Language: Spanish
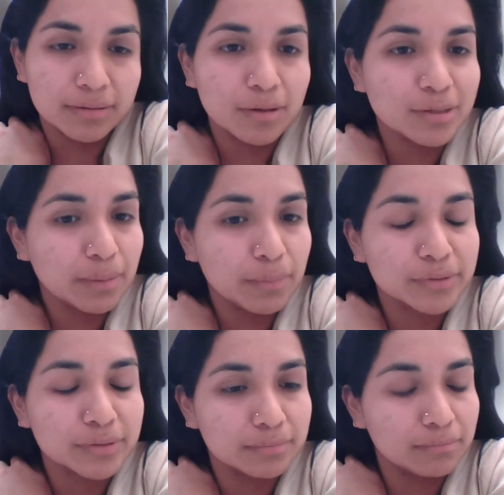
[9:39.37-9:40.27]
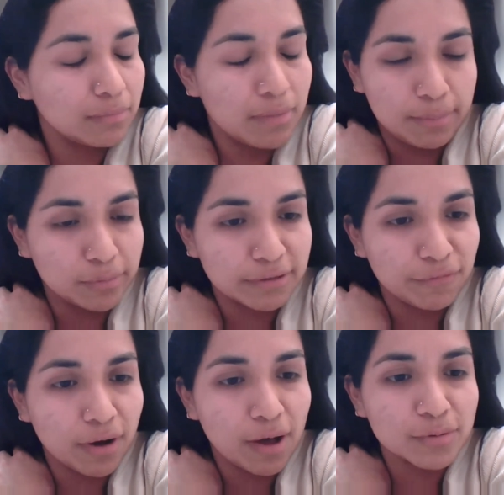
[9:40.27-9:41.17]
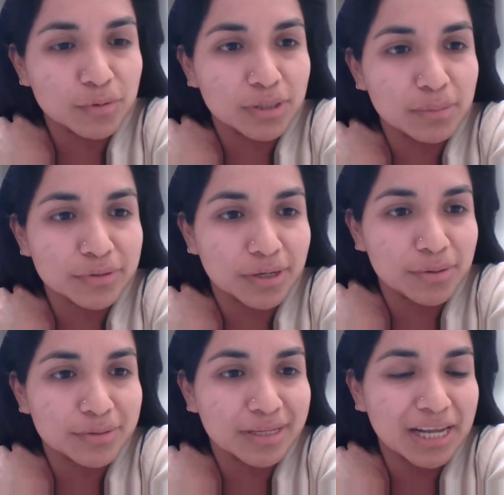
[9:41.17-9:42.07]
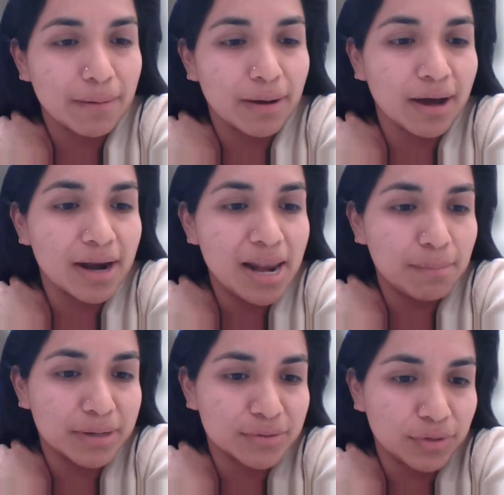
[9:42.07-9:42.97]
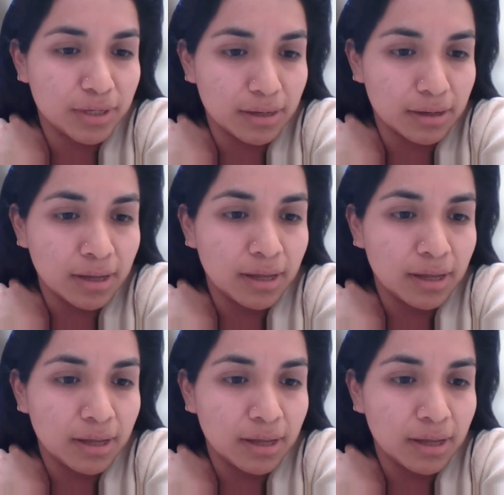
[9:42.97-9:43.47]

estamos, hemos enfocado los últimos años en trabajar en la Amazonía